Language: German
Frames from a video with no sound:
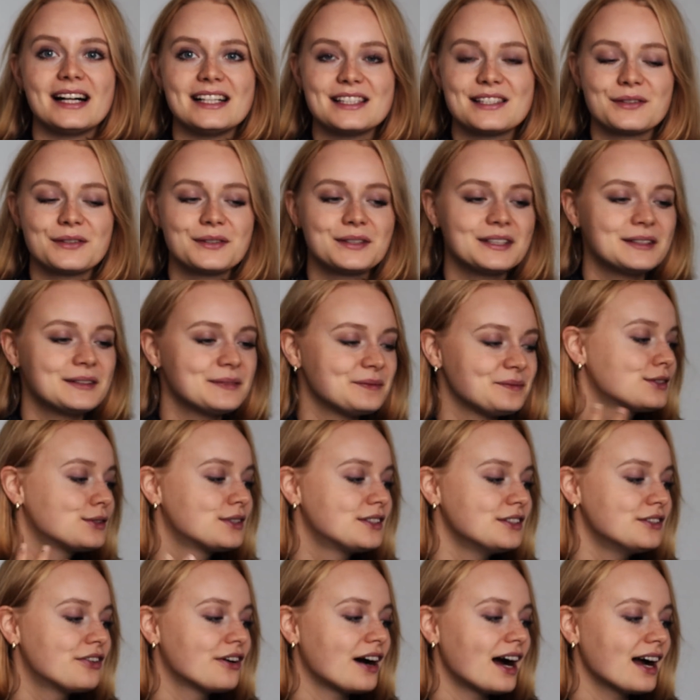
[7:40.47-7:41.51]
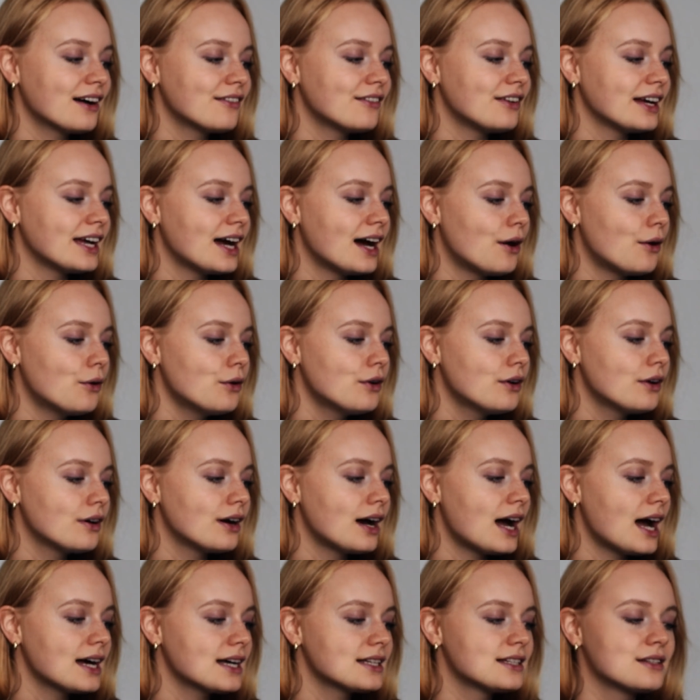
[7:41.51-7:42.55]
Also, also die Frage war ja auch,
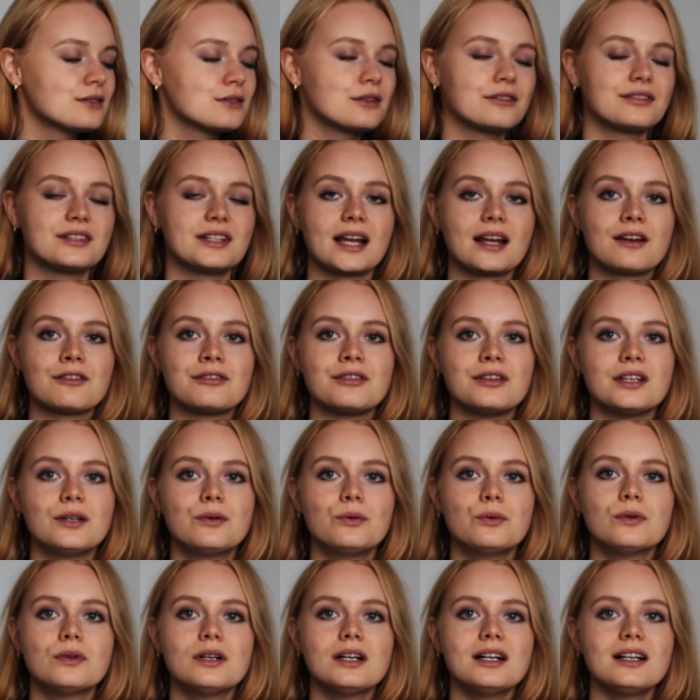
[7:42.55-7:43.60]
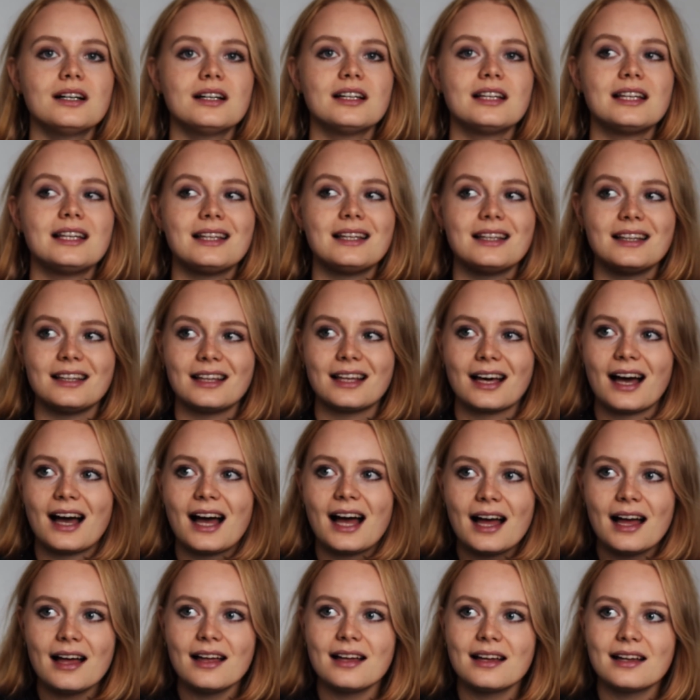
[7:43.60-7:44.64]
achtest du auf deine Figur?
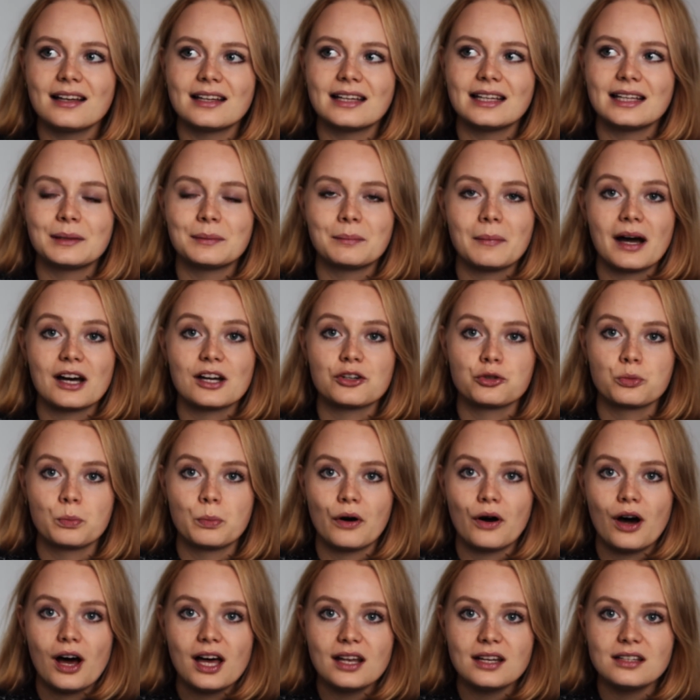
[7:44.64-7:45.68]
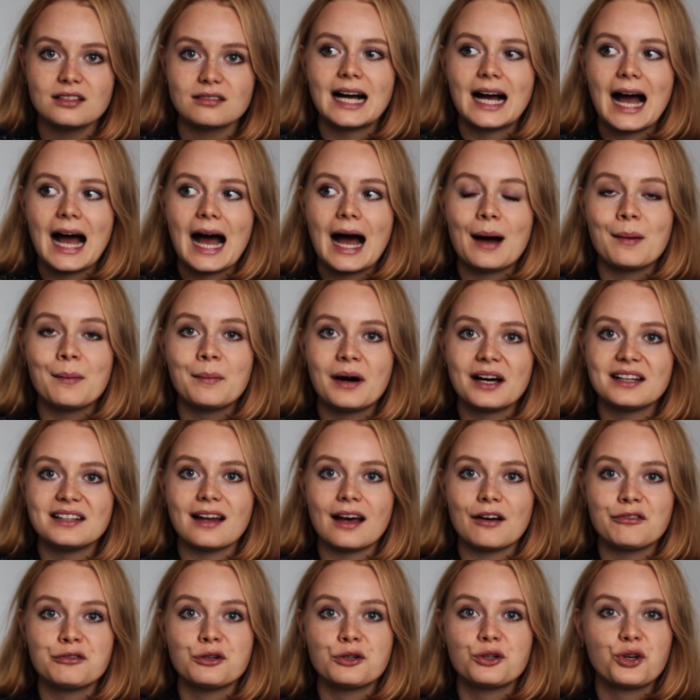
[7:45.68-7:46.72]
Ja, ich mache Sport, aber
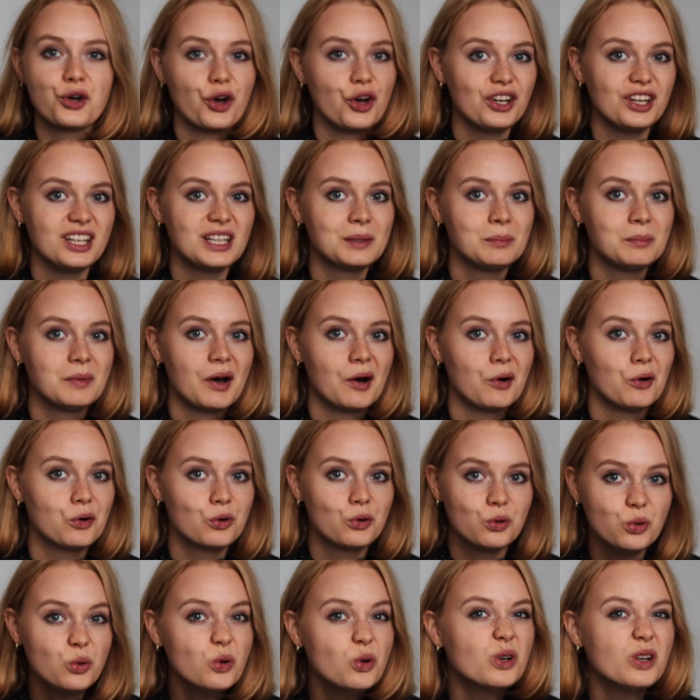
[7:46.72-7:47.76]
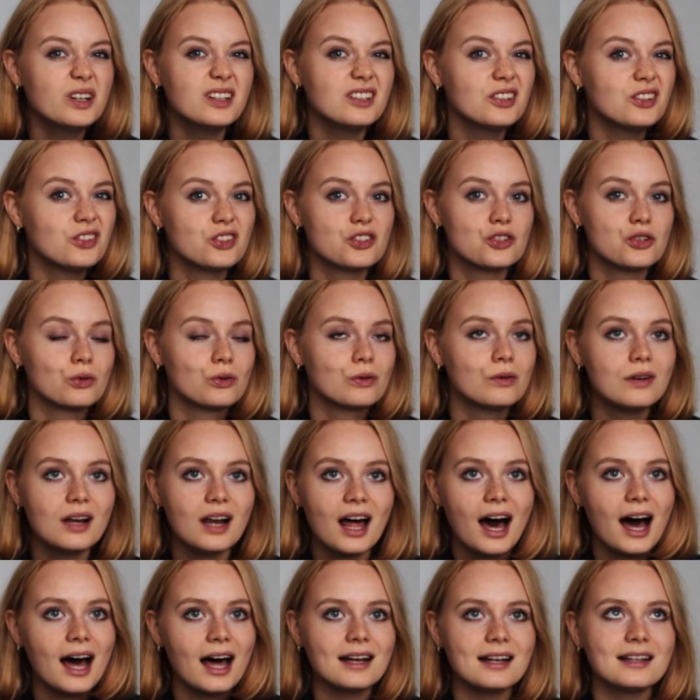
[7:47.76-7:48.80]
dafür gönne ich mir auch Kuchen und
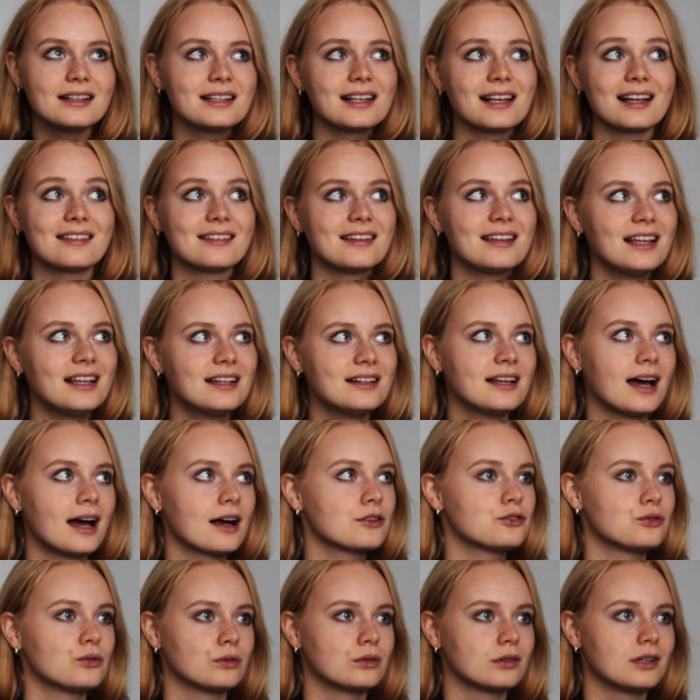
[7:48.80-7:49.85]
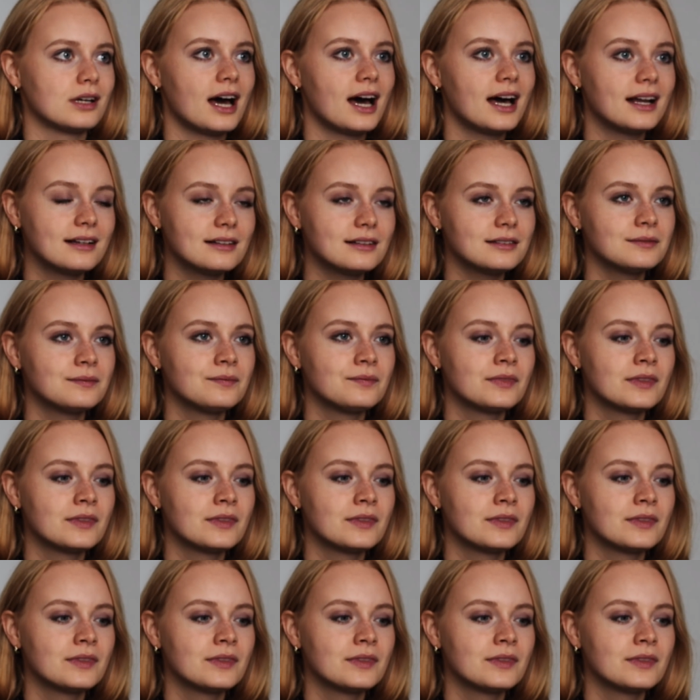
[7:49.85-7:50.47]
Schokolade. Ich esse jeden Tag Schokolade.